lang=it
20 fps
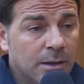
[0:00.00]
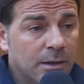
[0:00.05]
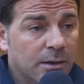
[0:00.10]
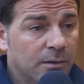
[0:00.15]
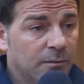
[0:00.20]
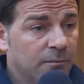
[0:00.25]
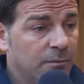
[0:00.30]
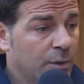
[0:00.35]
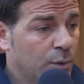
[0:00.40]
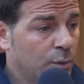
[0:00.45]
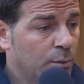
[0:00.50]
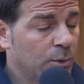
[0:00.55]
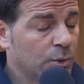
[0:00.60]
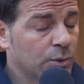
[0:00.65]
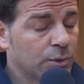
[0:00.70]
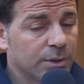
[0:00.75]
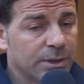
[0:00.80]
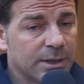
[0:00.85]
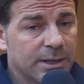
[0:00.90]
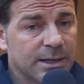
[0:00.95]
il vero
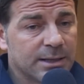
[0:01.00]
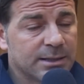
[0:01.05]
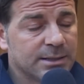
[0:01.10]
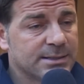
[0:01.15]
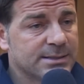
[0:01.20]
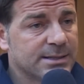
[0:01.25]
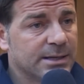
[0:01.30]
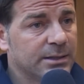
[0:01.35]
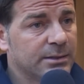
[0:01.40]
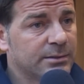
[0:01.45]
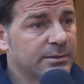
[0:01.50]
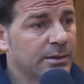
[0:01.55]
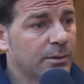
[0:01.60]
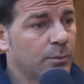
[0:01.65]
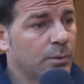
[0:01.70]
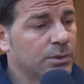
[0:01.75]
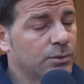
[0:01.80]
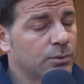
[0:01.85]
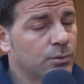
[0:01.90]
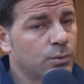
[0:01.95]
modo di catanzare è il
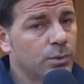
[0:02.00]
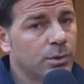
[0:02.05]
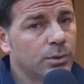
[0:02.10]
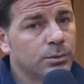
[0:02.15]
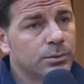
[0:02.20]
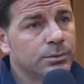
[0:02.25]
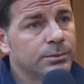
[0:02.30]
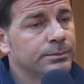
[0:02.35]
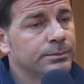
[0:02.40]
3-4-2-1.